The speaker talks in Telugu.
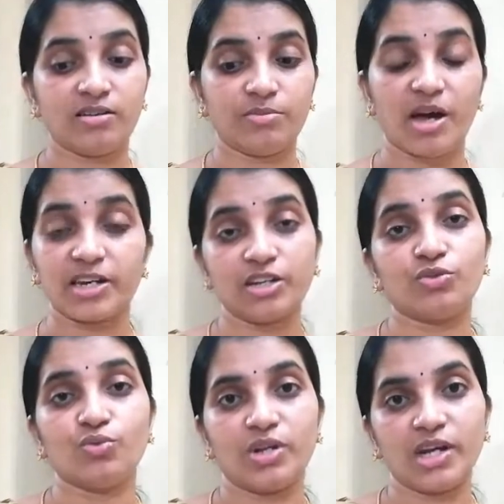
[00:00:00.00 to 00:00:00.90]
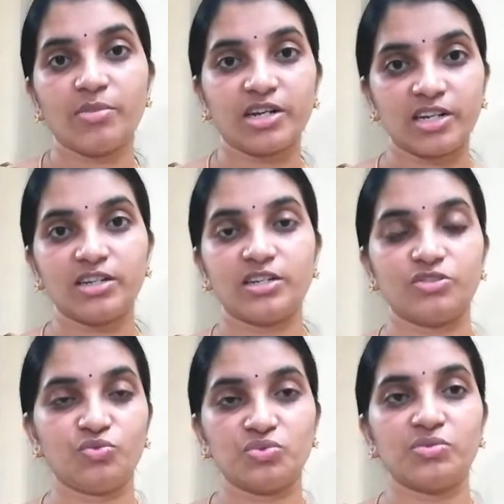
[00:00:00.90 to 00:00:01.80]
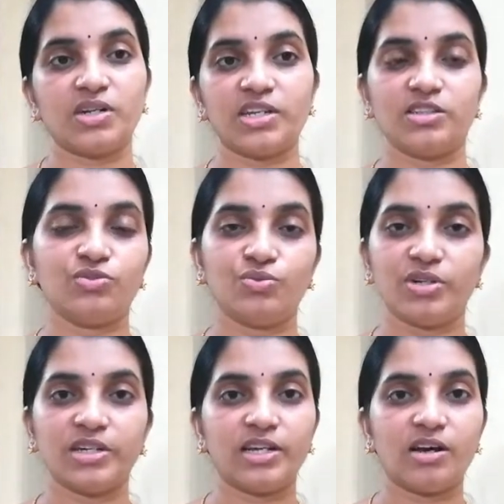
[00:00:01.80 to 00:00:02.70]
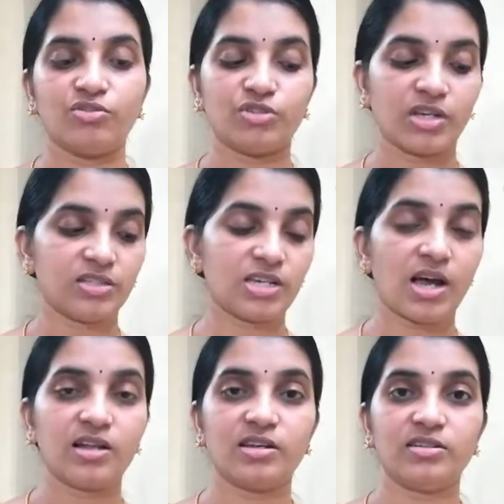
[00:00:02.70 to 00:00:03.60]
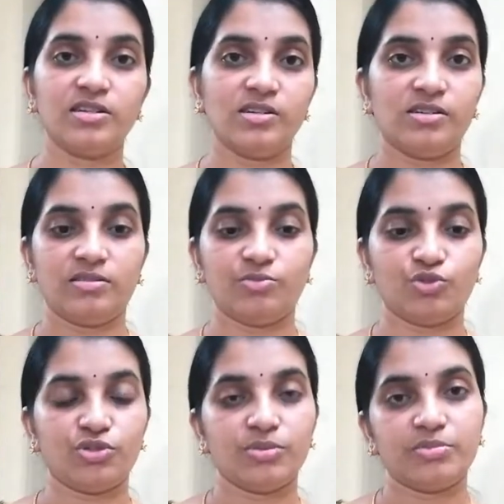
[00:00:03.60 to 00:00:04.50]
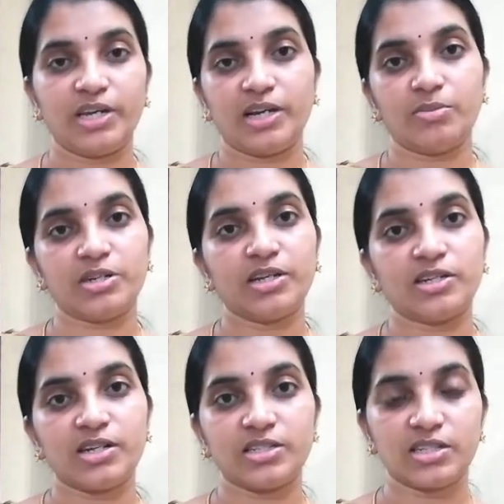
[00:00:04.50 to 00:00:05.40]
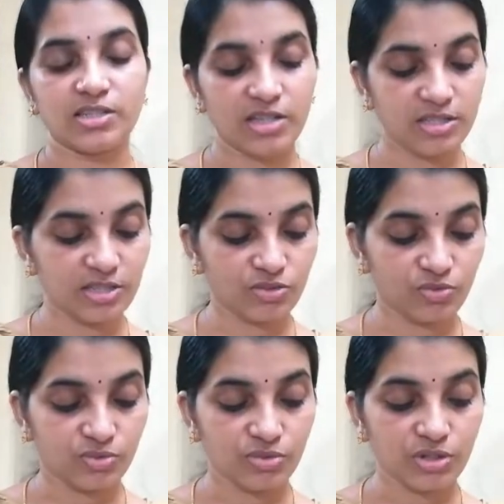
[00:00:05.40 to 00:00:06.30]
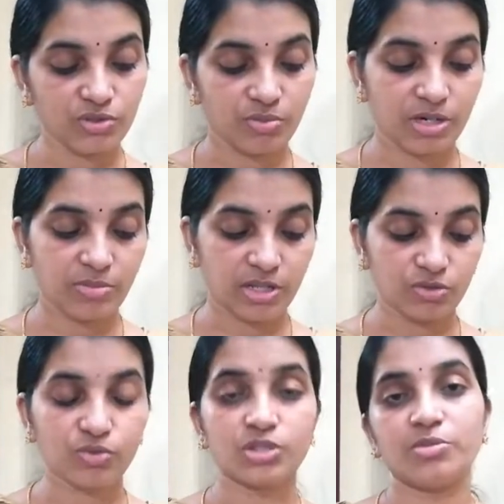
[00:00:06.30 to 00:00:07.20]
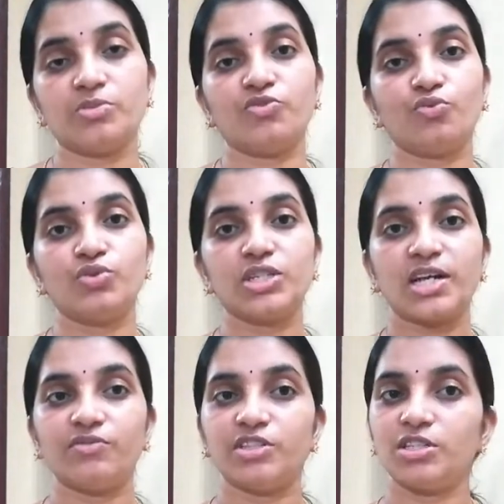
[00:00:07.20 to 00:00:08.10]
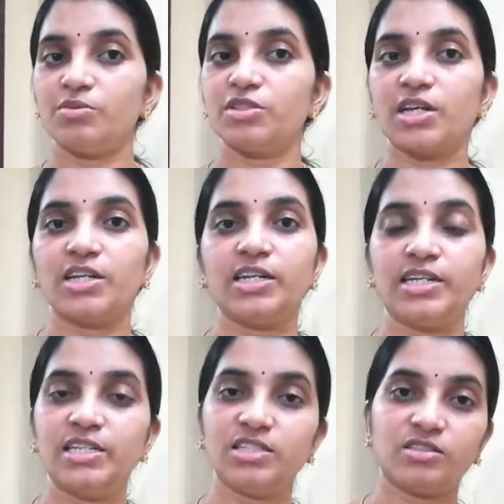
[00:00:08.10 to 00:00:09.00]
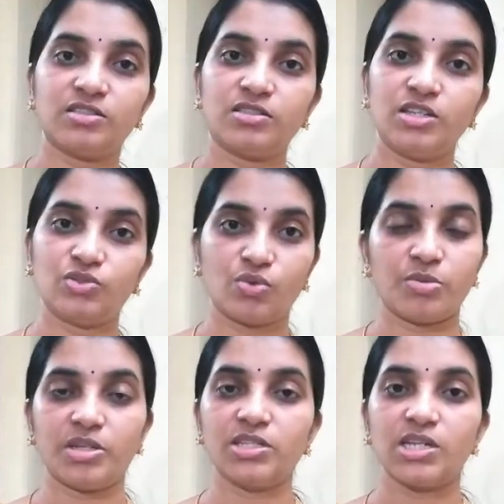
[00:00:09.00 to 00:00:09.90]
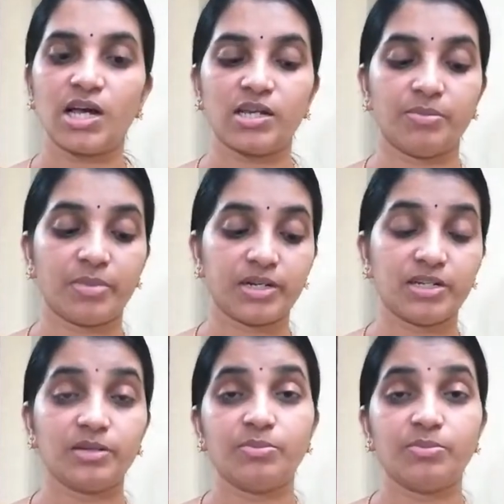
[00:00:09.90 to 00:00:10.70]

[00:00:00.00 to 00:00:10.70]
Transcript: మార్కెట్లు కూరగాయల మార్కెట్లు కనుక చూసుకున్నట్లయితే చూడండి ఎలా ఉంటాయో చాలా మొత్తం ఎక్కడ పడితే అక్కడ డస్ట్ అయితే వేసేసి ఉంటుంది సో మనం అందుకోసం మనం ఫ్రూట్స్ కానీ వెజిటేబుల్స్ కానీ క్లీన్ చేసి తీసుకోవడం అయితే చాలా ఇంపార్టెంట్